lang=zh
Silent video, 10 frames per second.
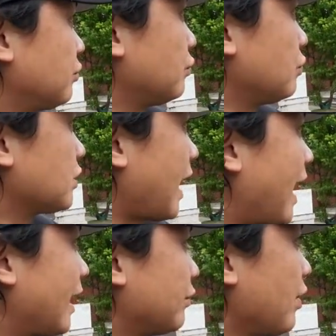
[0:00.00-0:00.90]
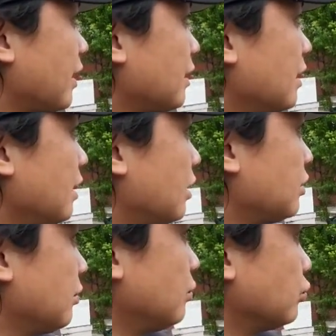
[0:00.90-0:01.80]
都察院
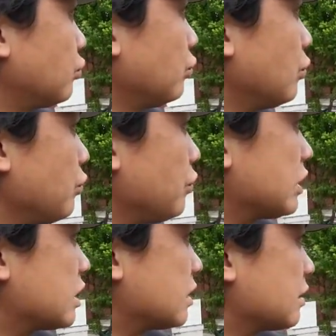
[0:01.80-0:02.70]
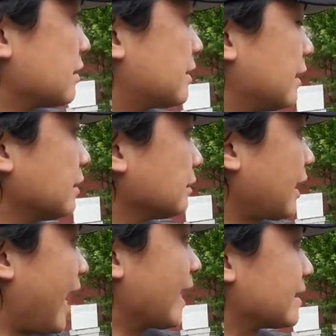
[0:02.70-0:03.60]
右都御史赠
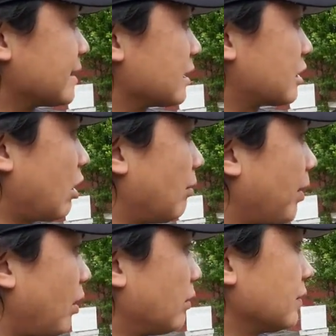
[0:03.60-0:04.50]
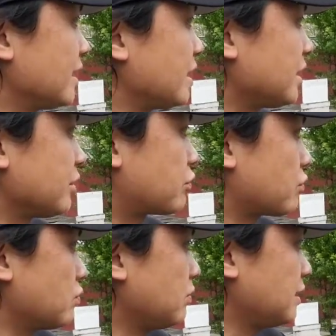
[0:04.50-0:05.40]
太子少保、义
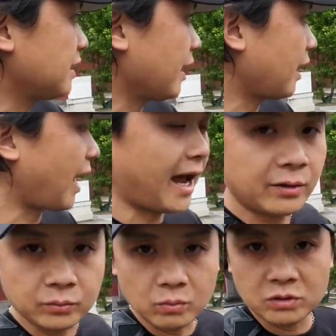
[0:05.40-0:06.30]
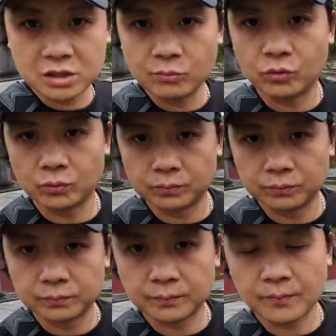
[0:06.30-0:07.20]
中介海公之墓。
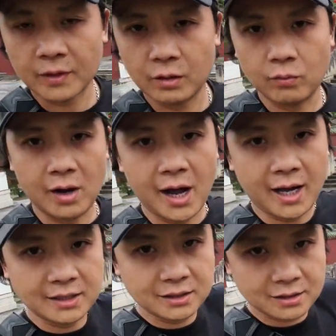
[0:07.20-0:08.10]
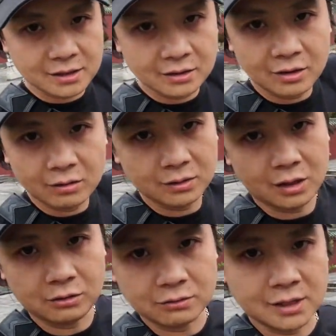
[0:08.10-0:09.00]
哇，这个称号
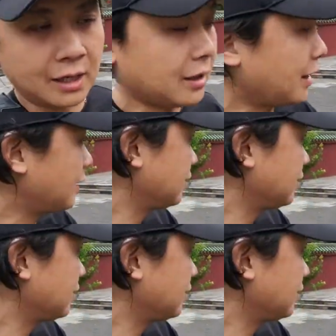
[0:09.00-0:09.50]
好长啊！